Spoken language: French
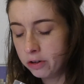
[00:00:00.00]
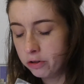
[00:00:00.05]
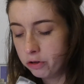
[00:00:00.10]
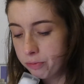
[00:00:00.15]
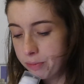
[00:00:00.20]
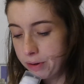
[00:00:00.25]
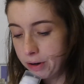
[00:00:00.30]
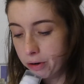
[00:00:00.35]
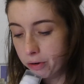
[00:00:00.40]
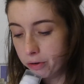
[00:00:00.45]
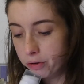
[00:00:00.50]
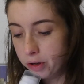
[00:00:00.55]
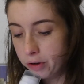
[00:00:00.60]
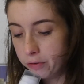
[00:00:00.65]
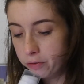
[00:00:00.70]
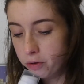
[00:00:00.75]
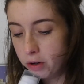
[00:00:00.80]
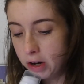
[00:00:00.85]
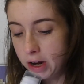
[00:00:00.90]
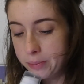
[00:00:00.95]
numéro
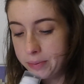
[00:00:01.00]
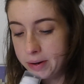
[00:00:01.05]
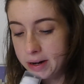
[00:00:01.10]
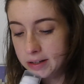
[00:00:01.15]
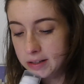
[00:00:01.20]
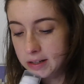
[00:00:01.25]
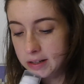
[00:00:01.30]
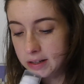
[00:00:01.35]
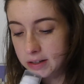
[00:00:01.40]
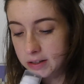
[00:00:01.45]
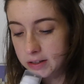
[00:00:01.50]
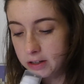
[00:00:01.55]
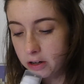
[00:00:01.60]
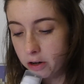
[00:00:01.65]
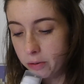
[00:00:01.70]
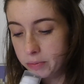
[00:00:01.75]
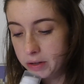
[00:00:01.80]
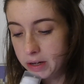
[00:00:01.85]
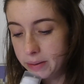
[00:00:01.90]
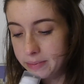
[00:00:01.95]
9 de la Plex est un
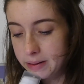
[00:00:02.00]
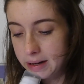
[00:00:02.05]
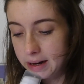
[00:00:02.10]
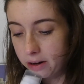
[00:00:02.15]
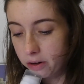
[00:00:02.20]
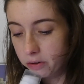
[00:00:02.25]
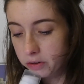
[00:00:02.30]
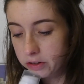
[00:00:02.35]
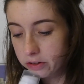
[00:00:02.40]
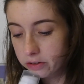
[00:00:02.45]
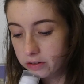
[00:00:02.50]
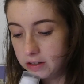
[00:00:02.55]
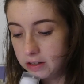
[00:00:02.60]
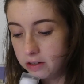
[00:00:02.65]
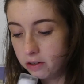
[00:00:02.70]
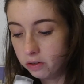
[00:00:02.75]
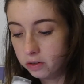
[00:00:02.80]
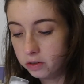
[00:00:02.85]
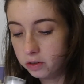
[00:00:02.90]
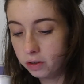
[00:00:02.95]
sérum capillaire
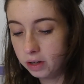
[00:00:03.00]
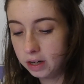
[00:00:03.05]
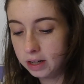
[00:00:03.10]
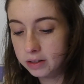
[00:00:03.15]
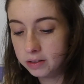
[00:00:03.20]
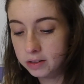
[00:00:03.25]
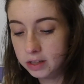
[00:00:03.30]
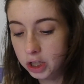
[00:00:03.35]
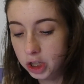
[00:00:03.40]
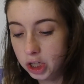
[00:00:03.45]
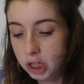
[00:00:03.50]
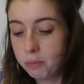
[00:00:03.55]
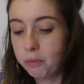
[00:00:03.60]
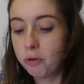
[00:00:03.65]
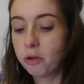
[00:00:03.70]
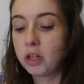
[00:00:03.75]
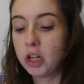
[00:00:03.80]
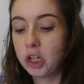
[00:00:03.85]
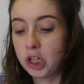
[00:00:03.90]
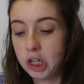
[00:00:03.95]
antioxydant sans rinçage qui
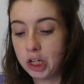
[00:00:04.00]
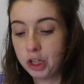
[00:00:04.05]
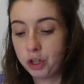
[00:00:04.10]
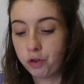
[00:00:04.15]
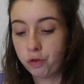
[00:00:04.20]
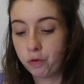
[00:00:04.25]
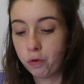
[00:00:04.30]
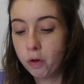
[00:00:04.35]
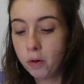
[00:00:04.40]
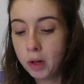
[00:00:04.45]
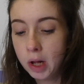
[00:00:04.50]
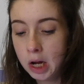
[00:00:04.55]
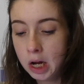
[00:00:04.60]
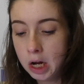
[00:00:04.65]
protège les cheveux